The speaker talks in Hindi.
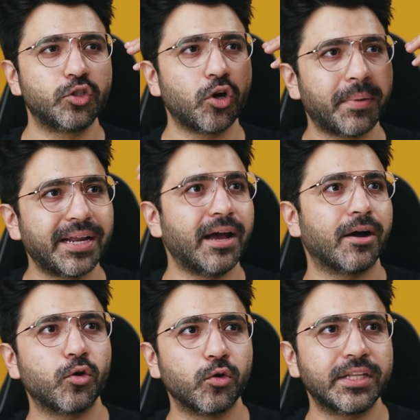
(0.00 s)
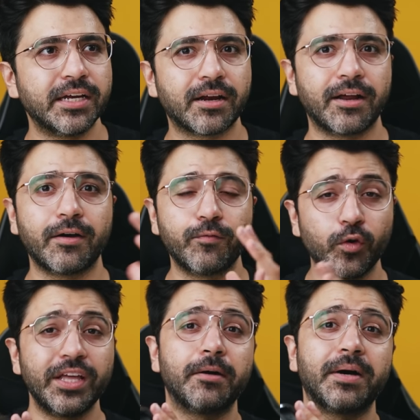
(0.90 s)
जो हमारी आंखों को दिख रहा है ना
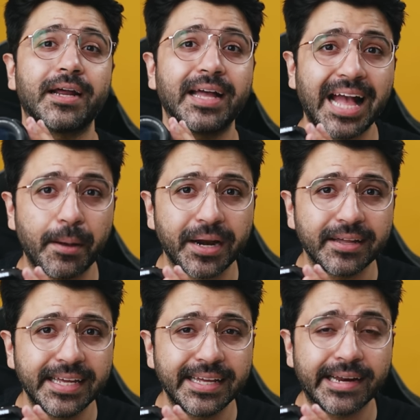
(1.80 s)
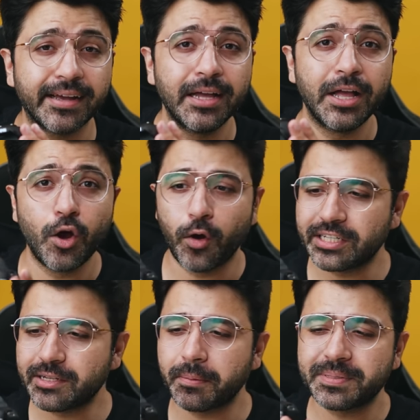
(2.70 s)
वही हमारा कैमरा देख रहा है
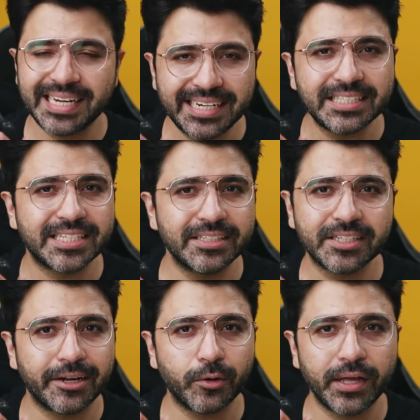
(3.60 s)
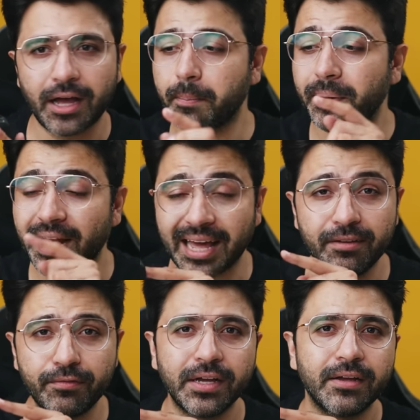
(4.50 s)
पर जब आप सेटिंग चेंज करोगे आप
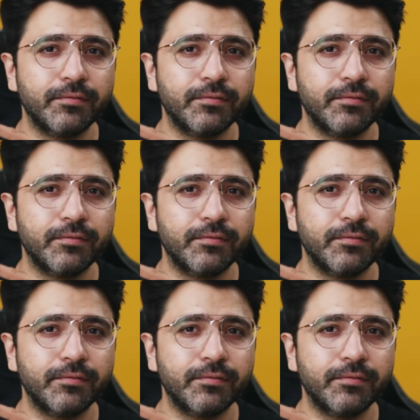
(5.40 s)
लाइव